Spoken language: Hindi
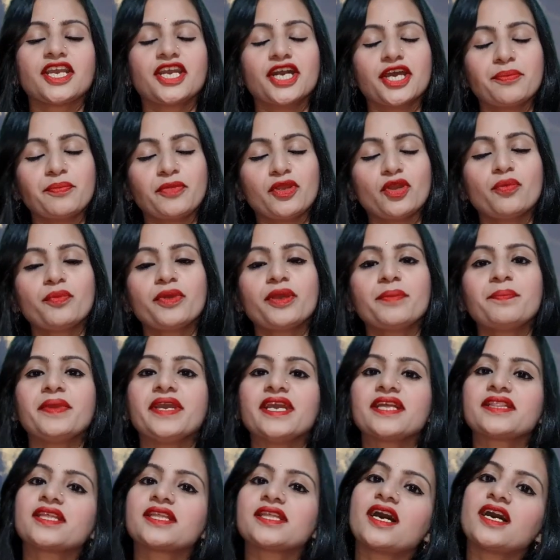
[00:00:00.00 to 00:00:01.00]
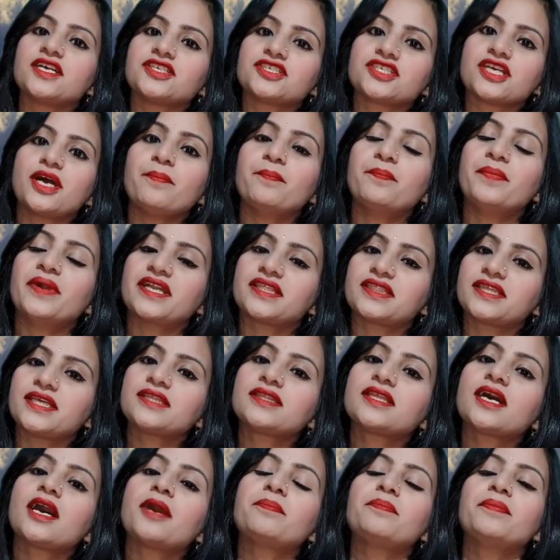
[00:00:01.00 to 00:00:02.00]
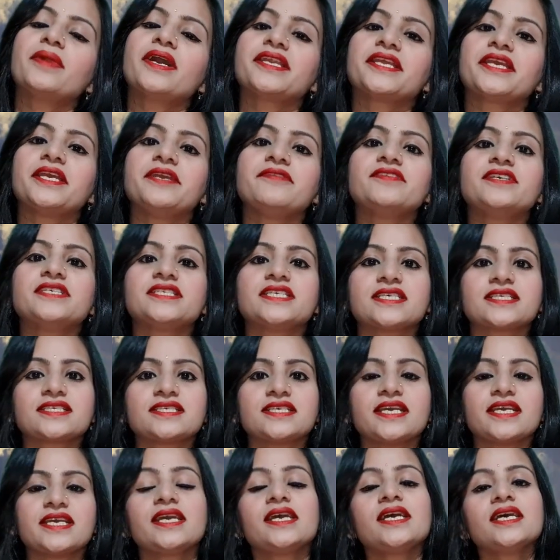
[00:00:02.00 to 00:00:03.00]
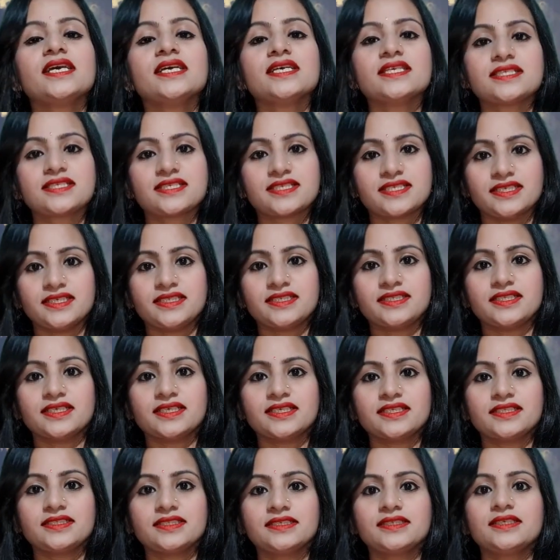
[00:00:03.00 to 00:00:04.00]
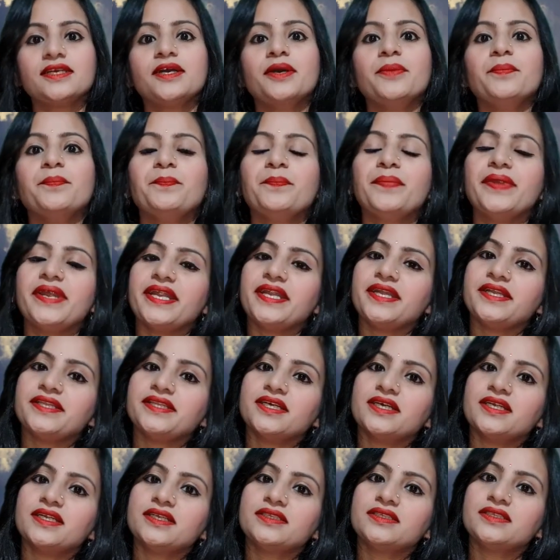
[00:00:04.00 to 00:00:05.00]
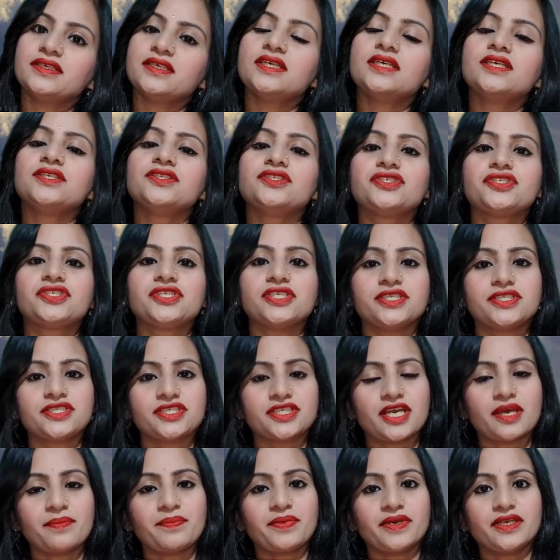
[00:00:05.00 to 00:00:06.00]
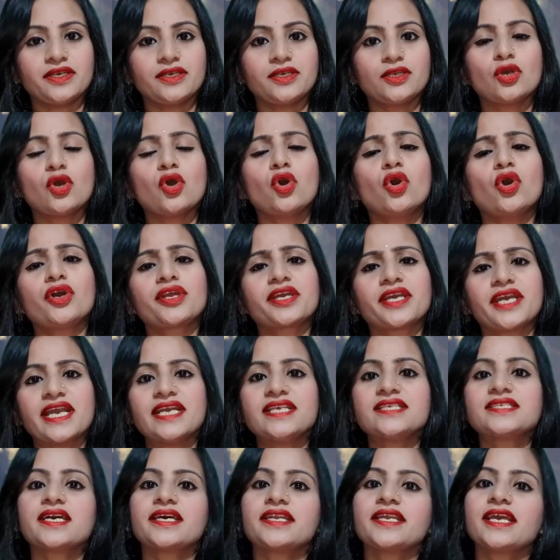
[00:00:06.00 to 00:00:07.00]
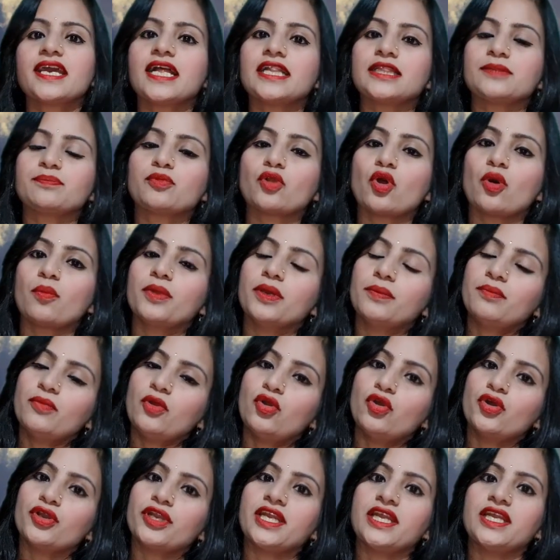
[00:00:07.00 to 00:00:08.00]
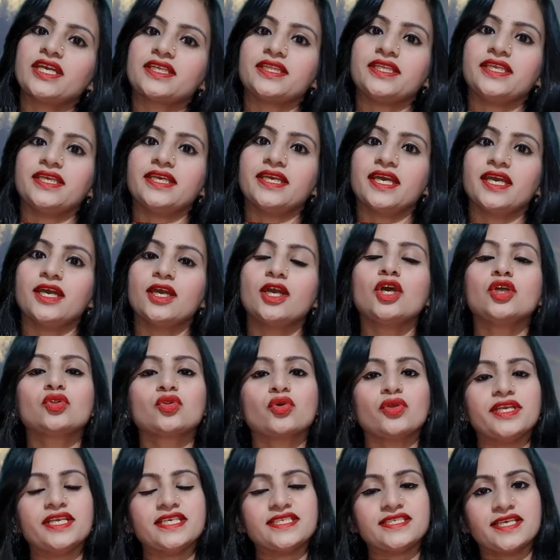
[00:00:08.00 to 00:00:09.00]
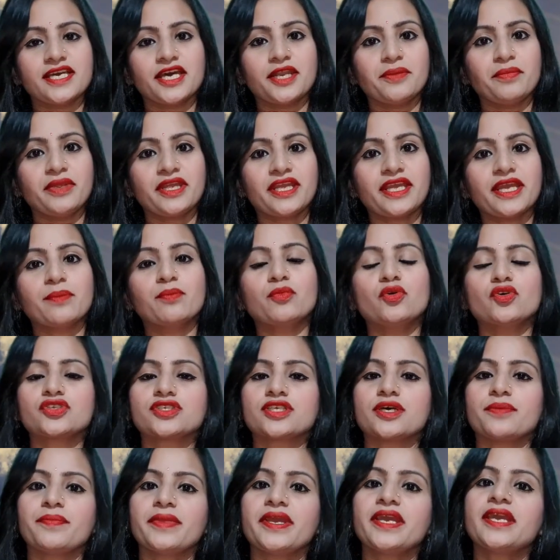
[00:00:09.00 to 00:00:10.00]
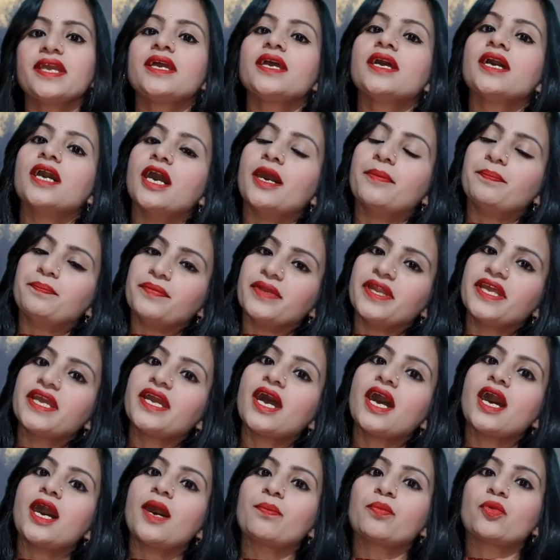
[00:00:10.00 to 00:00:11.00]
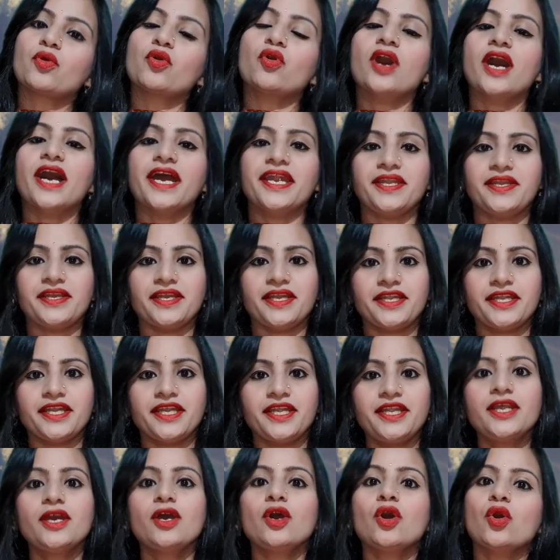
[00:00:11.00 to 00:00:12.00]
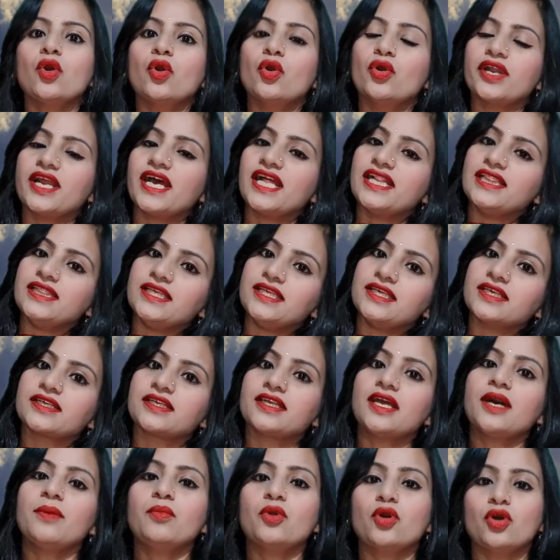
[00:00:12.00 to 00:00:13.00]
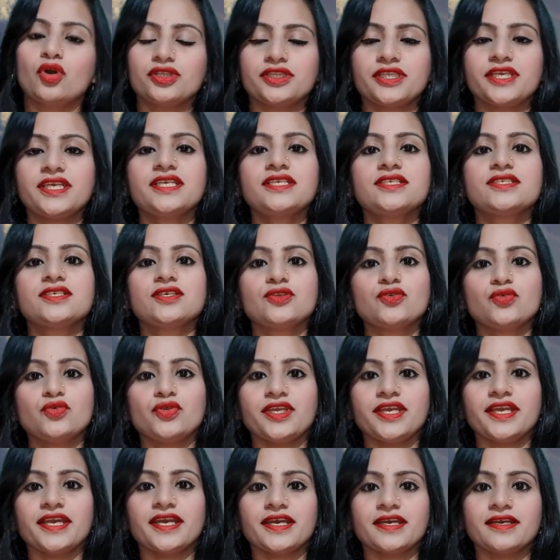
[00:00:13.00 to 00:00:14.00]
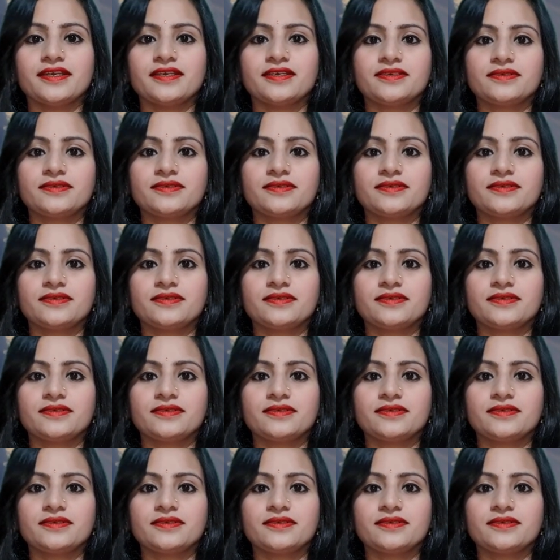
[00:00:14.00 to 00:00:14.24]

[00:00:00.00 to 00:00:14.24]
गर्मियों में बेतहाशा बढ़ते तापमान की वजह से सिर दर्द पेट दर्द चिड़चिड़ापन और कई सारी हेल्थ प्रॉब्लम होने लगती है तो इस गर्मी के मौसम में अपने आप को हाइड्रेटेड और हेल्दी रखना बहुत ही ज़रूरी है